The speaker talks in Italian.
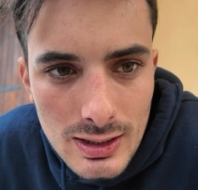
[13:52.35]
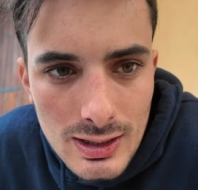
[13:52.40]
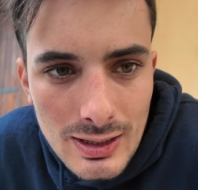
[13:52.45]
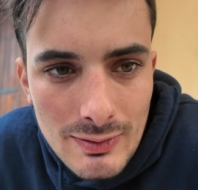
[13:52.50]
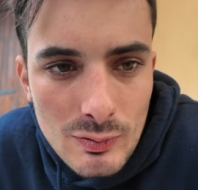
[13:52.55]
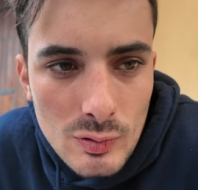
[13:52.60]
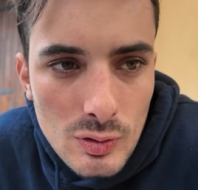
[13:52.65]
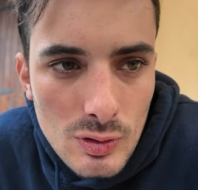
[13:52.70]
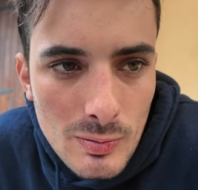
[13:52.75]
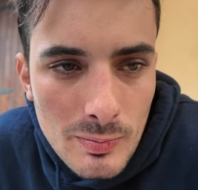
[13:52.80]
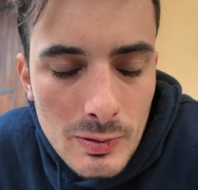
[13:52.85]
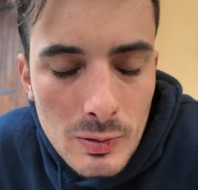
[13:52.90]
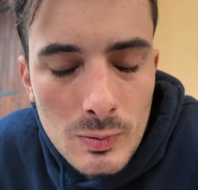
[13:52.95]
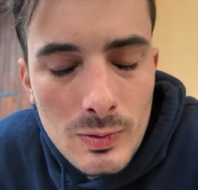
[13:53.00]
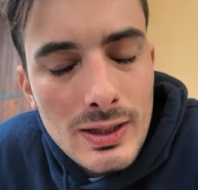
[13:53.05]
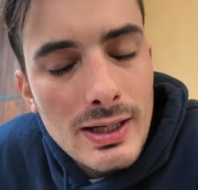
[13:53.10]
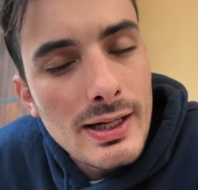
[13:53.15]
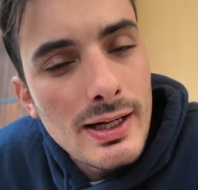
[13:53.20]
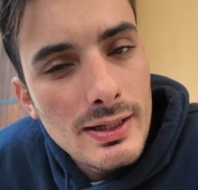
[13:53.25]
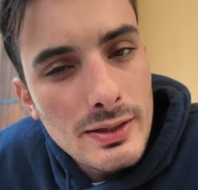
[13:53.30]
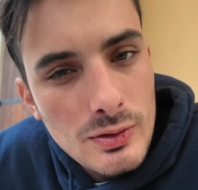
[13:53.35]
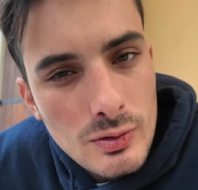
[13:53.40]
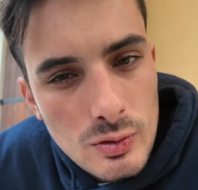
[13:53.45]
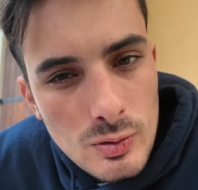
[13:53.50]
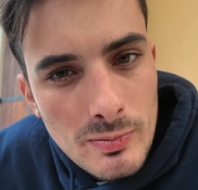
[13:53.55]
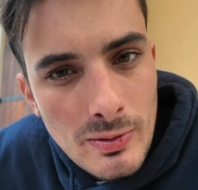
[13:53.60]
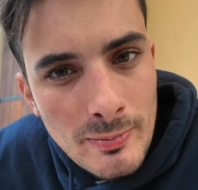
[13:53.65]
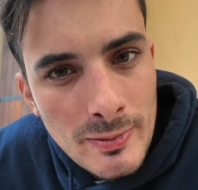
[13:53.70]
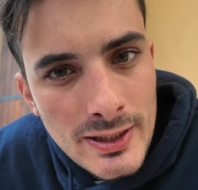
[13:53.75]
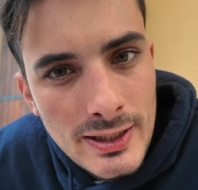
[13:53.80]
lavoro per un canale
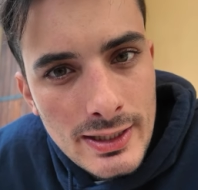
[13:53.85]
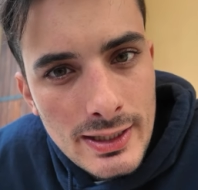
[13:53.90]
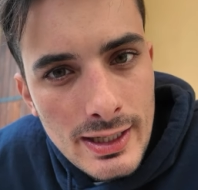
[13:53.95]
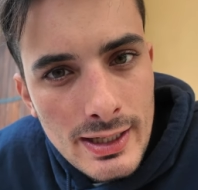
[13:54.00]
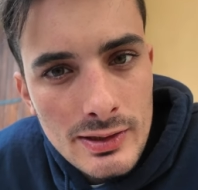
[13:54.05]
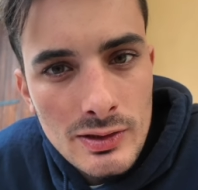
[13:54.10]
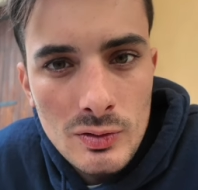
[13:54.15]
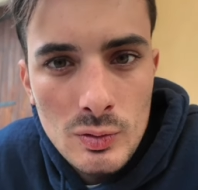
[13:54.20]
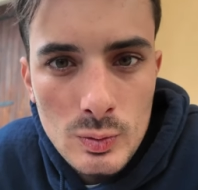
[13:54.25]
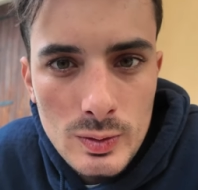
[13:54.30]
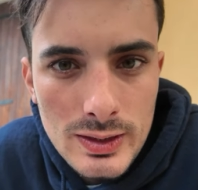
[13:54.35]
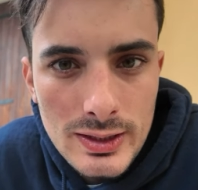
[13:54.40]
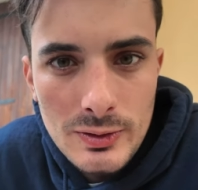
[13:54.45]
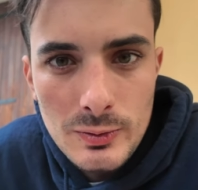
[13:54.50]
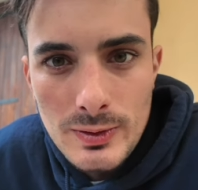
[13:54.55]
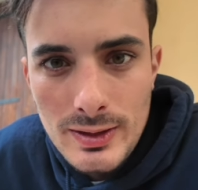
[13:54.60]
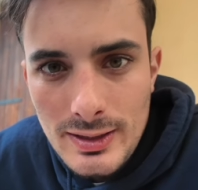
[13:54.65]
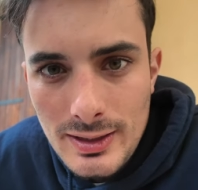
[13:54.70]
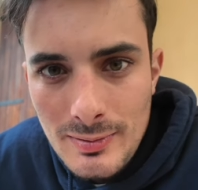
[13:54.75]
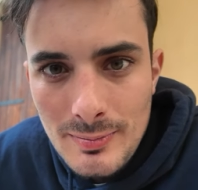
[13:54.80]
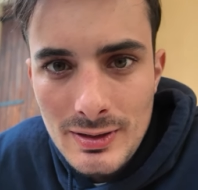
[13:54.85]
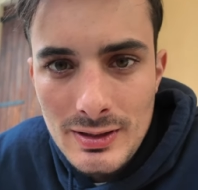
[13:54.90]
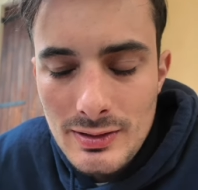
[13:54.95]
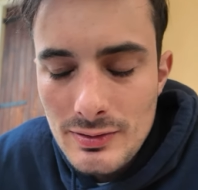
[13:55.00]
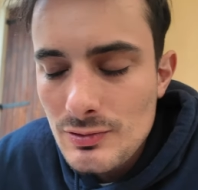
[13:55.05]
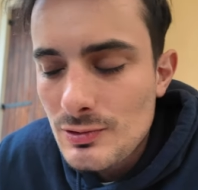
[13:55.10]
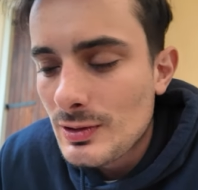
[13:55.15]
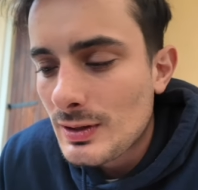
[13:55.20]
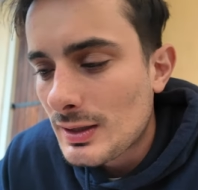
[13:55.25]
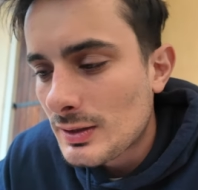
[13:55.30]
YouTube americano e tutti i lunedì mi
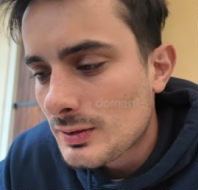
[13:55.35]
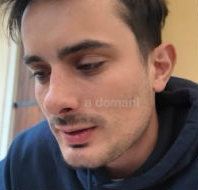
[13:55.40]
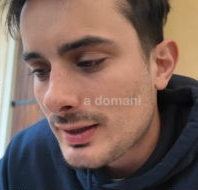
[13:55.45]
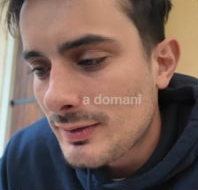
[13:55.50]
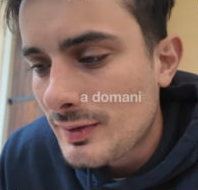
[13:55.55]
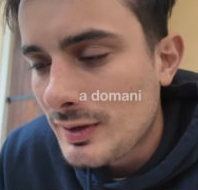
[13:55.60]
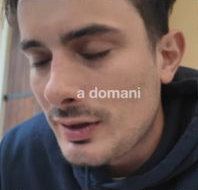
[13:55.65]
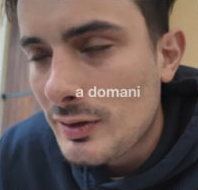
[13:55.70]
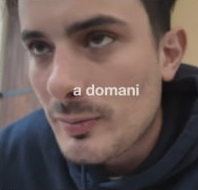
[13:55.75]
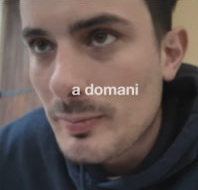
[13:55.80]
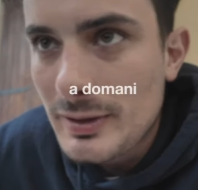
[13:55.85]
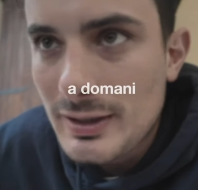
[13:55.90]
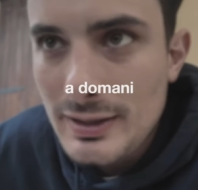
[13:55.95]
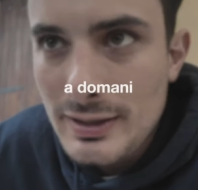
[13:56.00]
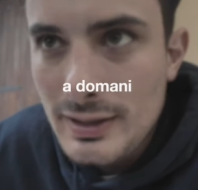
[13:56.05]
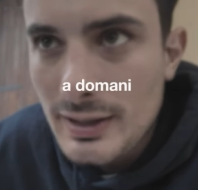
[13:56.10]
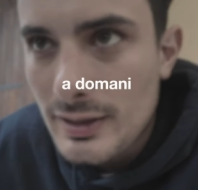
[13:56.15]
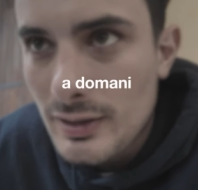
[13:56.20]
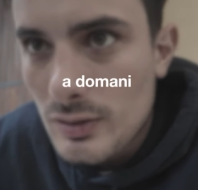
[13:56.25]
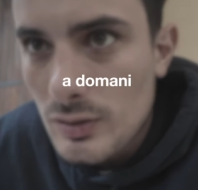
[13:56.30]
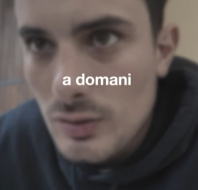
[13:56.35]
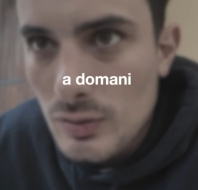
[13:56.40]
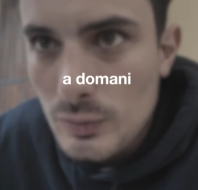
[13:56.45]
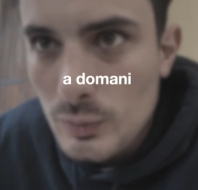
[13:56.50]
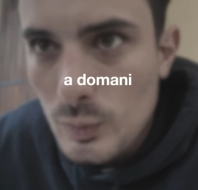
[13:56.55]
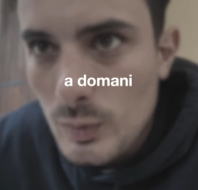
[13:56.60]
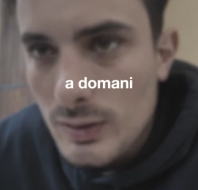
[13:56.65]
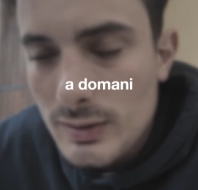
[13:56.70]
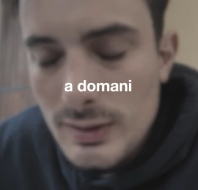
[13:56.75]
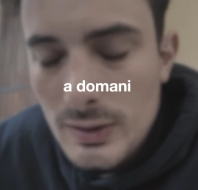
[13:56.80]
girano dei video e mi richiedono
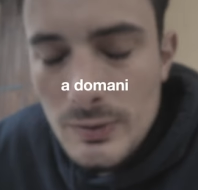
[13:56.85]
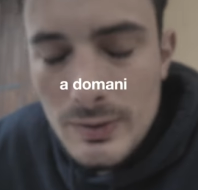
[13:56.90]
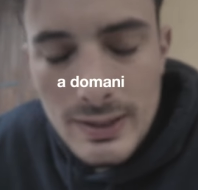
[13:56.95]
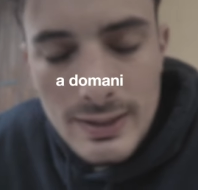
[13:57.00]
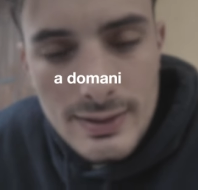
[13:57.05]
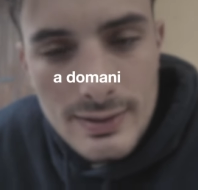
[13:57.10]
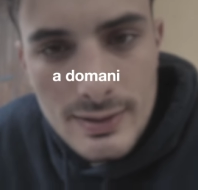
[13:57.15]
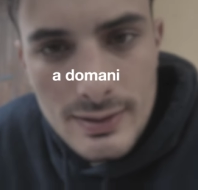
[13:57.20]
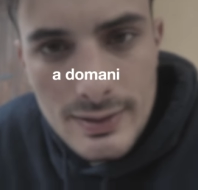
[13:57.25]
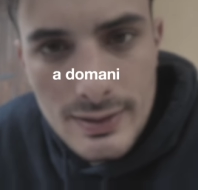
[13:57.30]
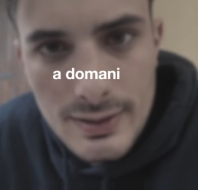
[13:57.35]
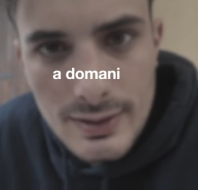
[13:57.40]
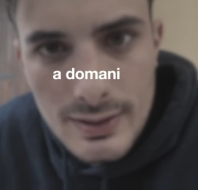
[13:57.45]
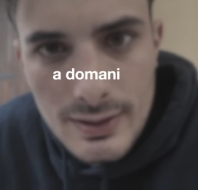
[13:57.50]
2-3 orette,